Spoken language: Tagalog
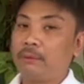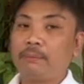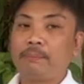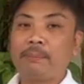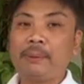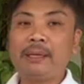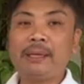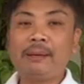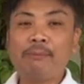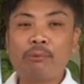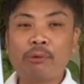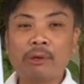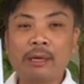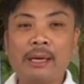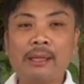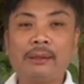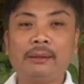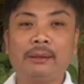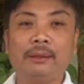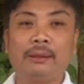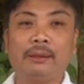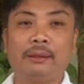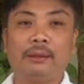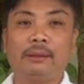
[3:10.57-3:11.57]
pinaboran
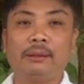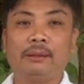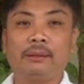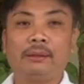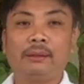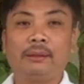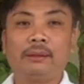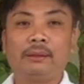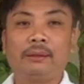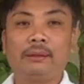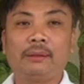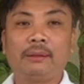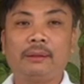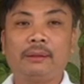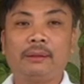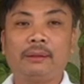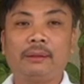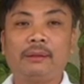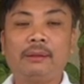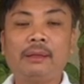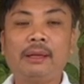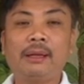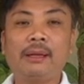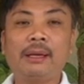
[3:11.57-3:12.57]

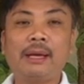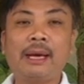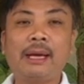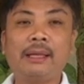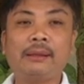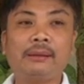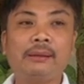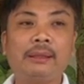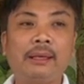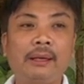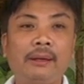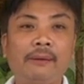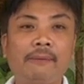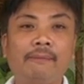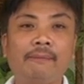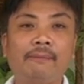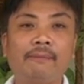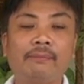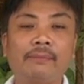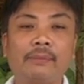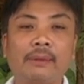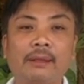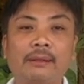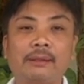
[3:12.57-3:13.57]
ng ating
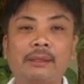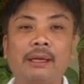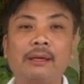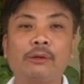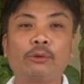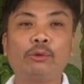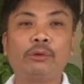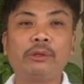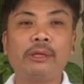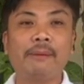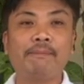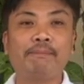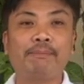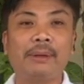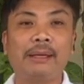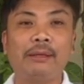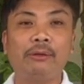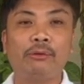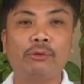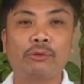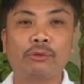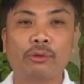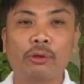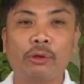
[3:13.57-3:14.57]
Sangguniang
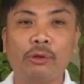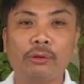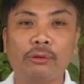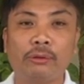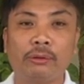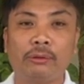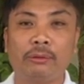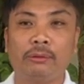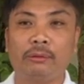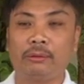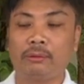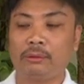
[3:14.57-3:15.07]
Panlunsod